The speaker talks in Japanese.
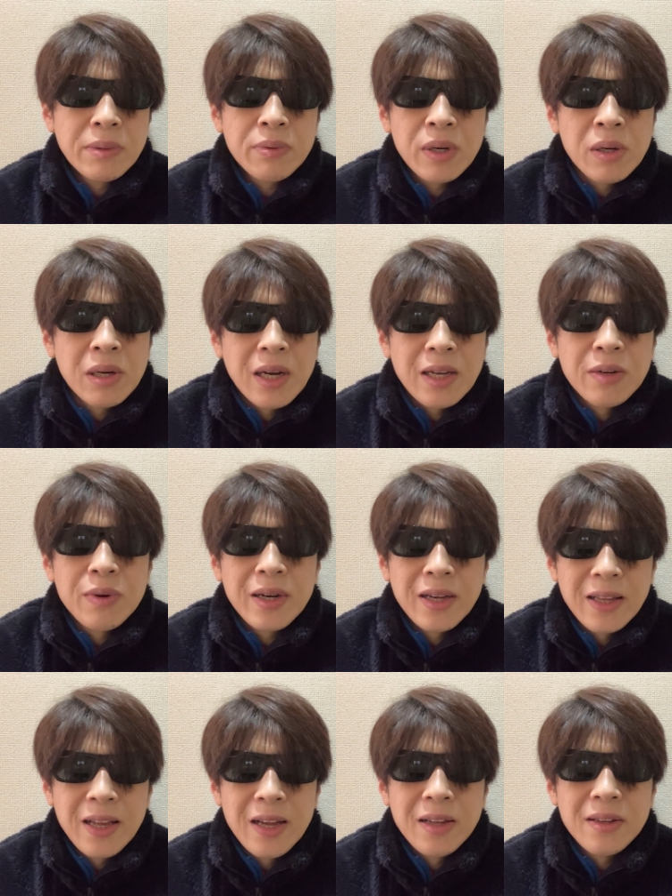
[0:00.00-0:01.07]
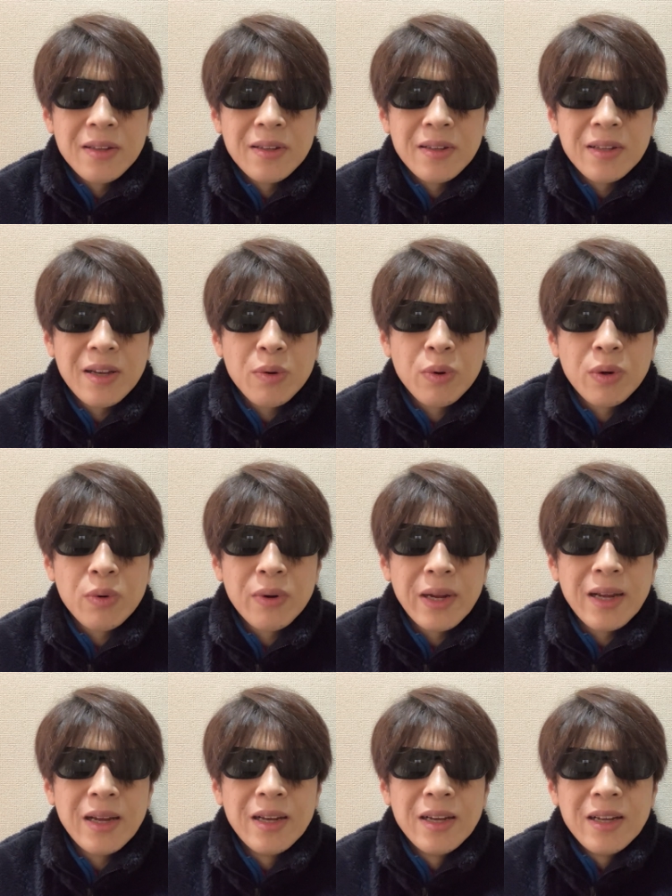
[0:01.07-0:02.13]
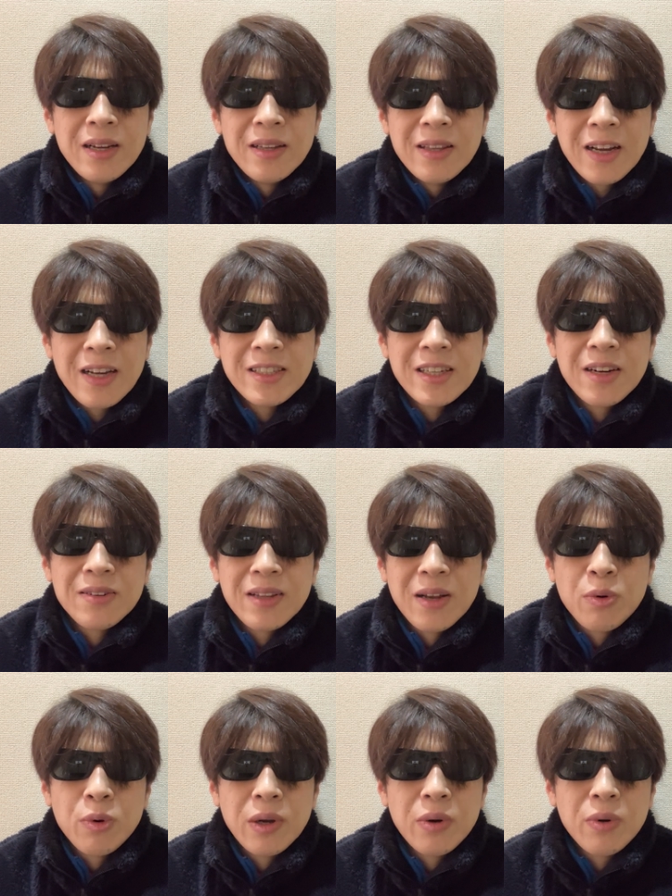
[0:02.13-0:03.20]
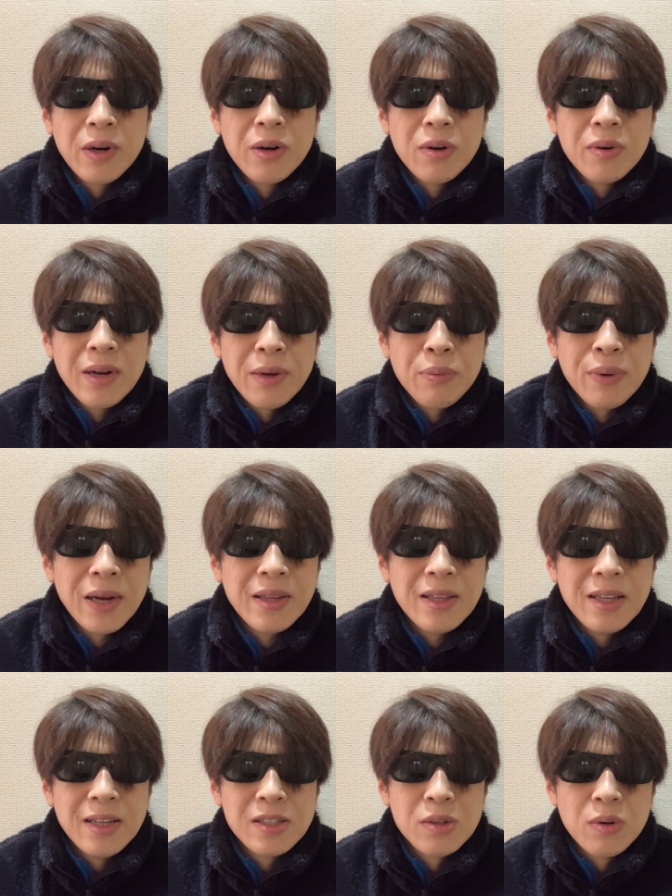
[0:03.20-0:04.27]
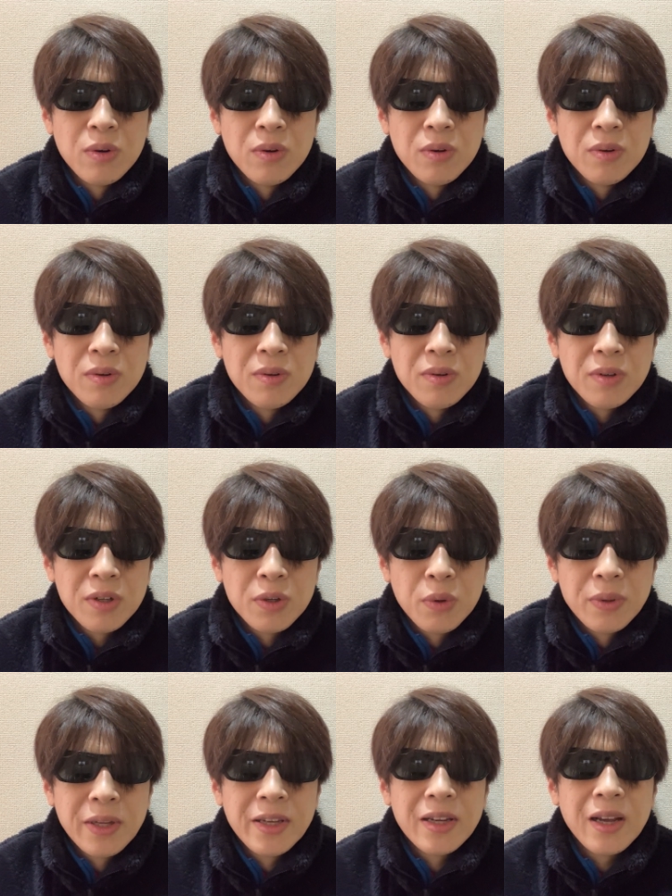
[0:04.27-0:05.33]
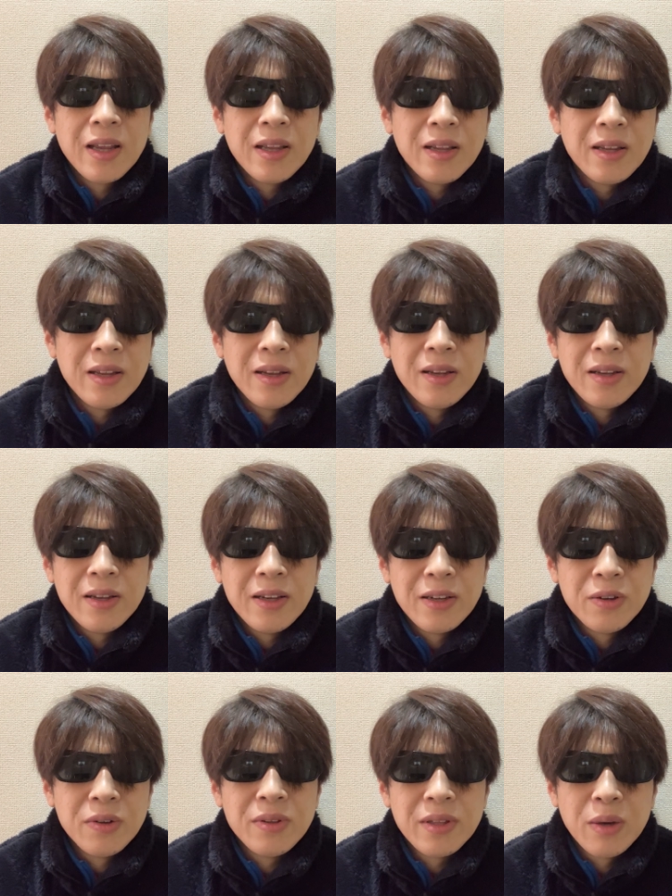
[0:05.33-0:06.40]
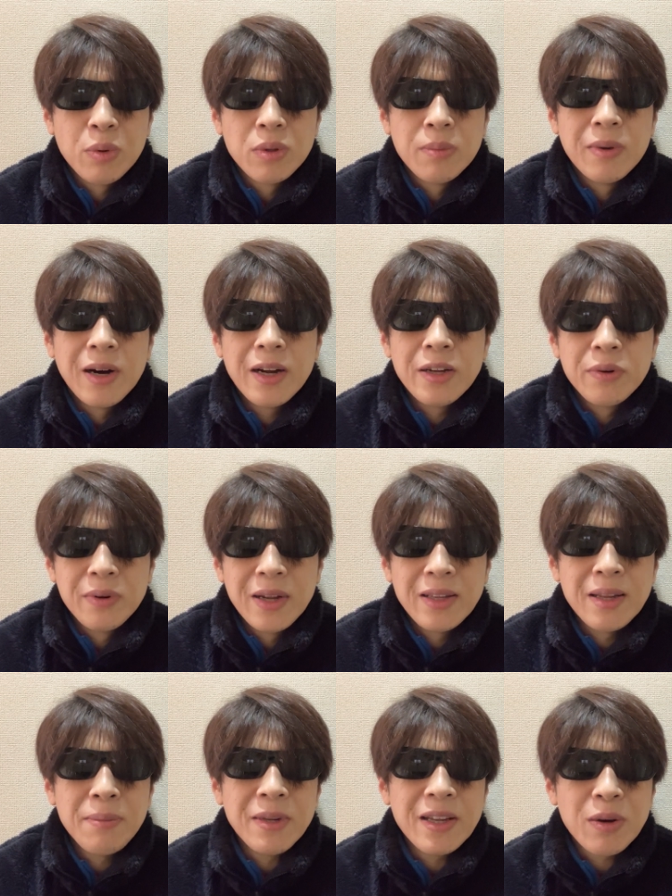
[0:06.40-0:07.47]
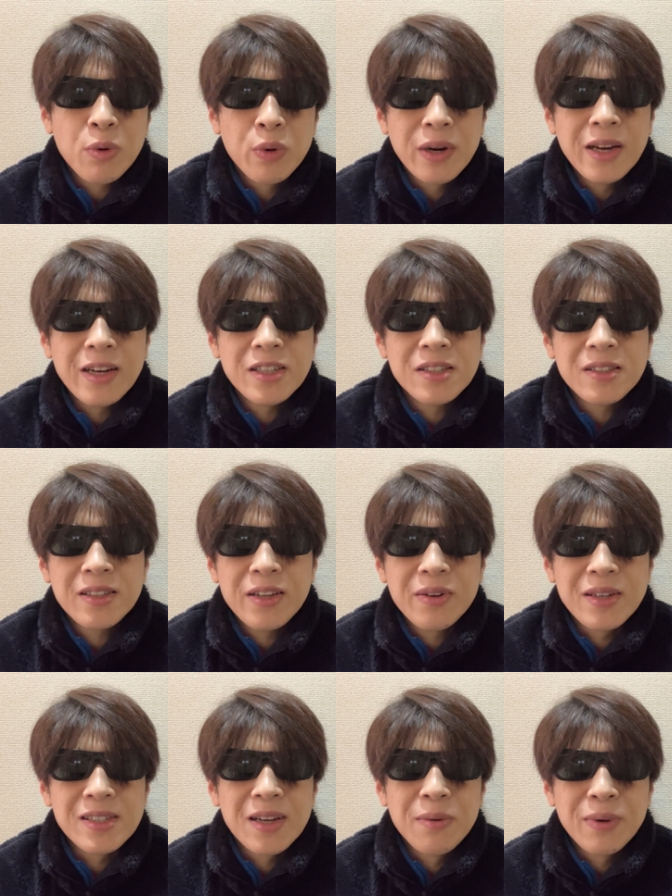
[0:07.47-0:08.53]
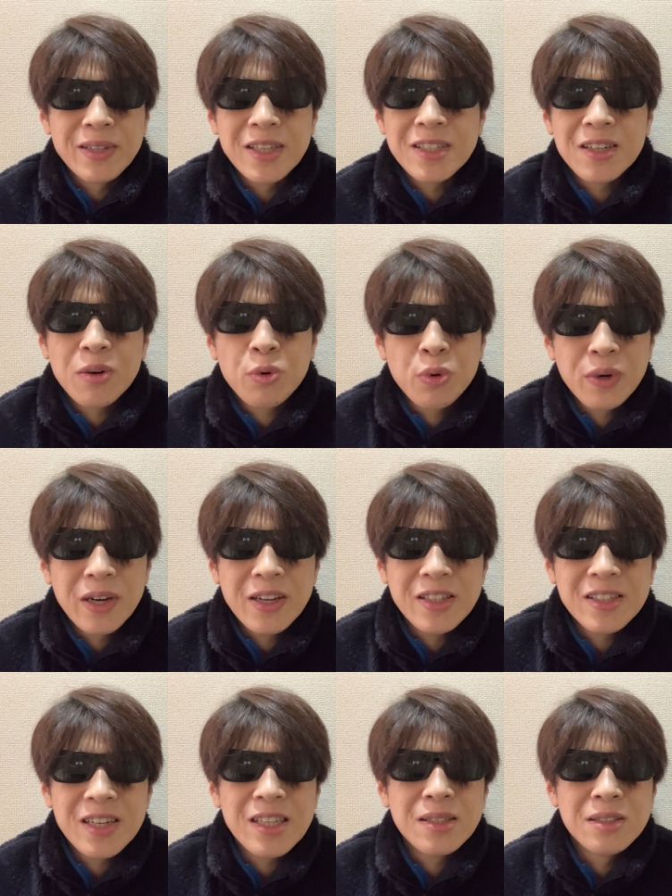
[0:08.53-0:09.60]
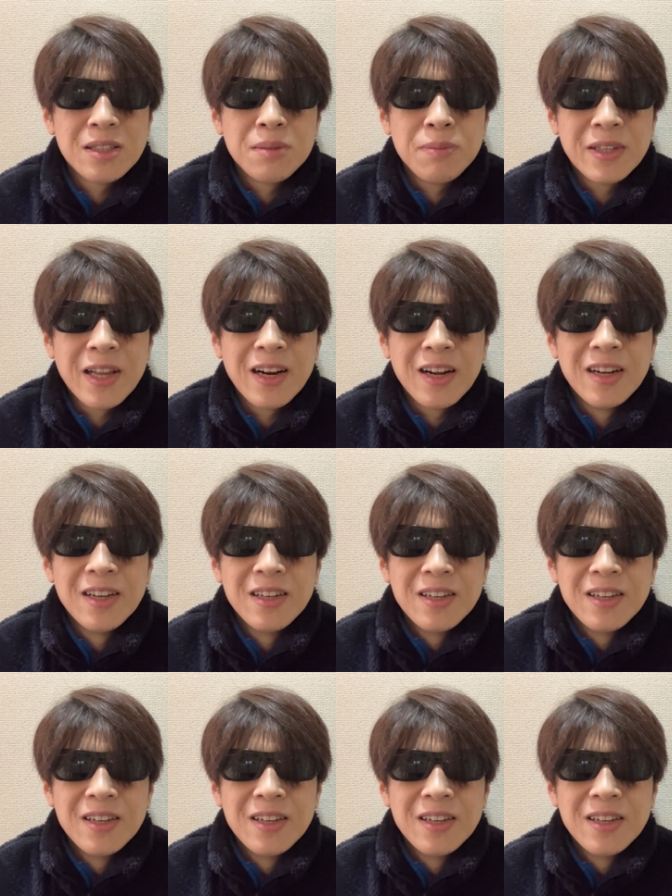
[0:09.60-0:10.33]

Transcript: ファンがいるわけで、で、これこれだけじゃなくて、これこれのね、ファンにその標的が行くっていうこともあるよね。で、みんなこれリスっていうのはさ、私はこれリスです、みたいな